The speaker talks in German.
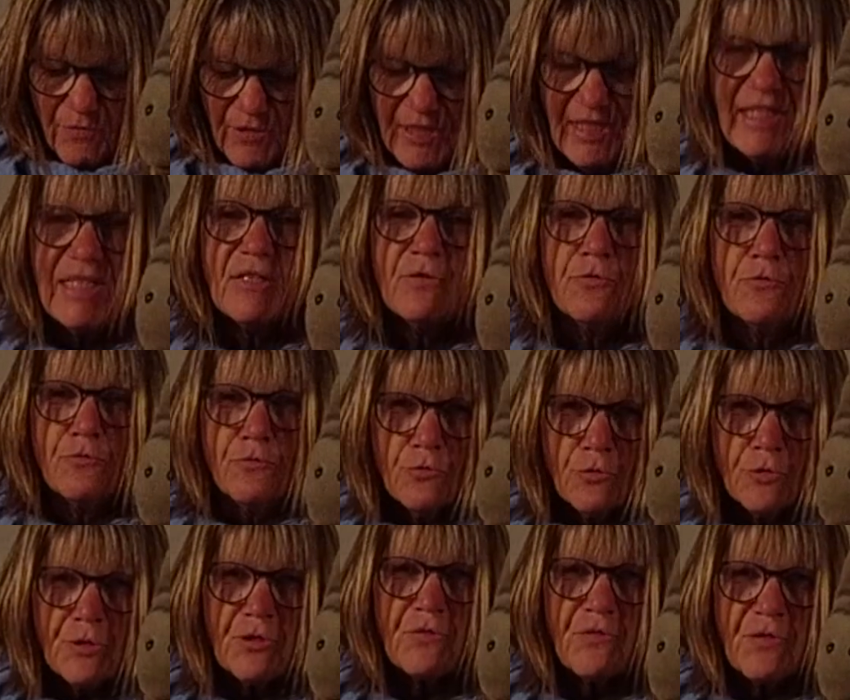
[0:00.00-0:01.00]
diese
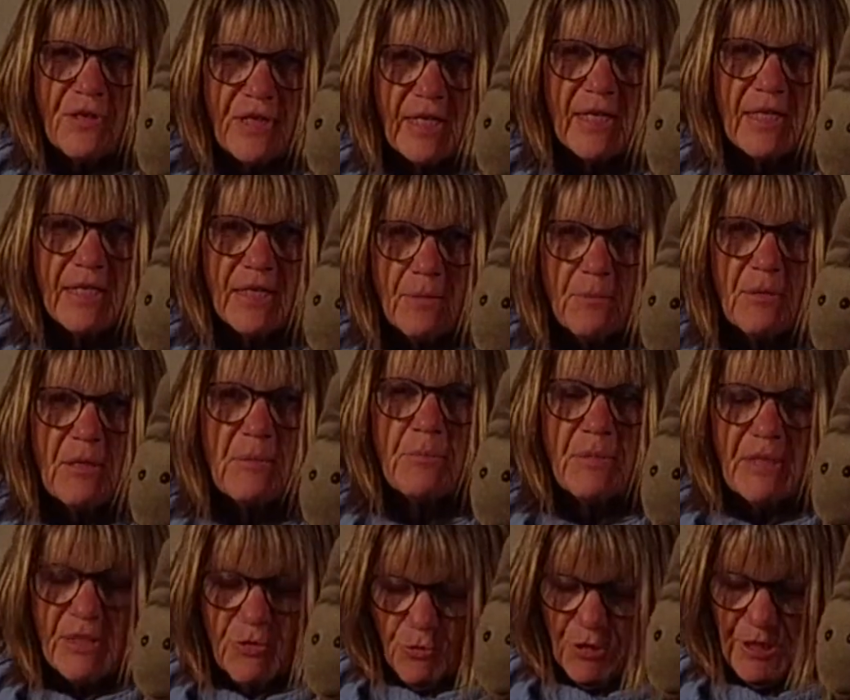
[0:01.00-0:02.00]
Wutpferde mit
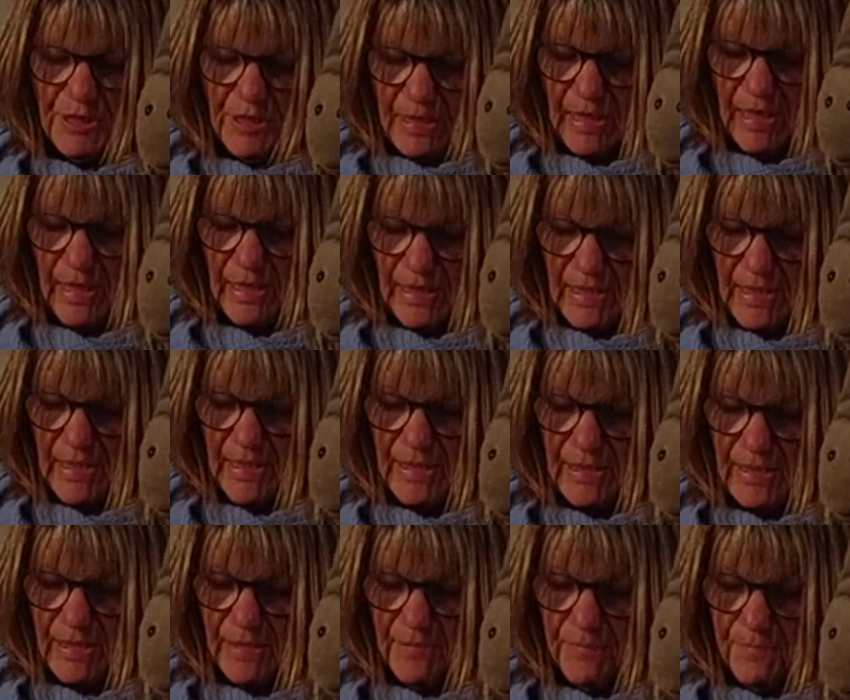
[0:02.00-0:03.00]
mir durchgegangen
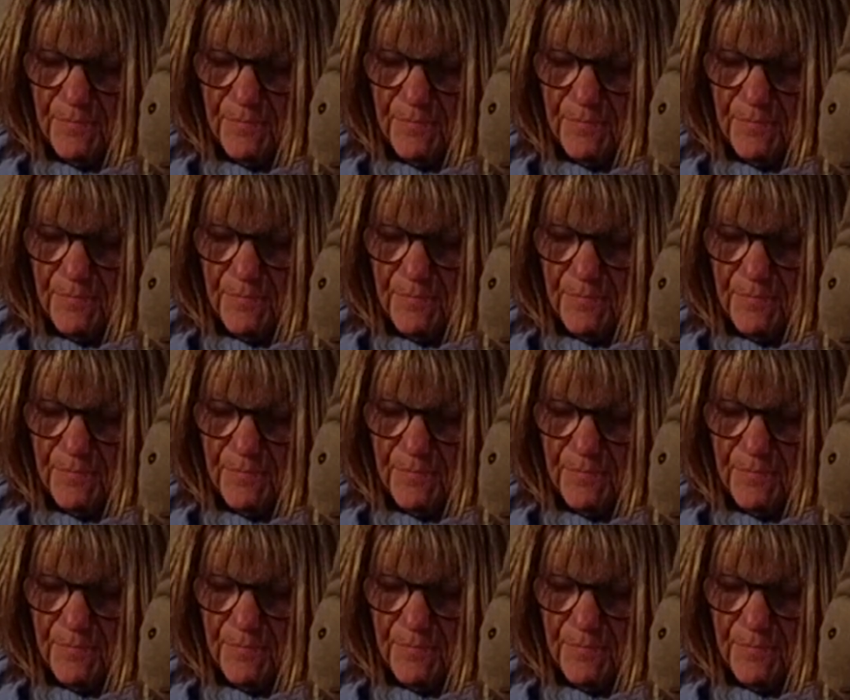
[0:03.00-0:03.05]
sind.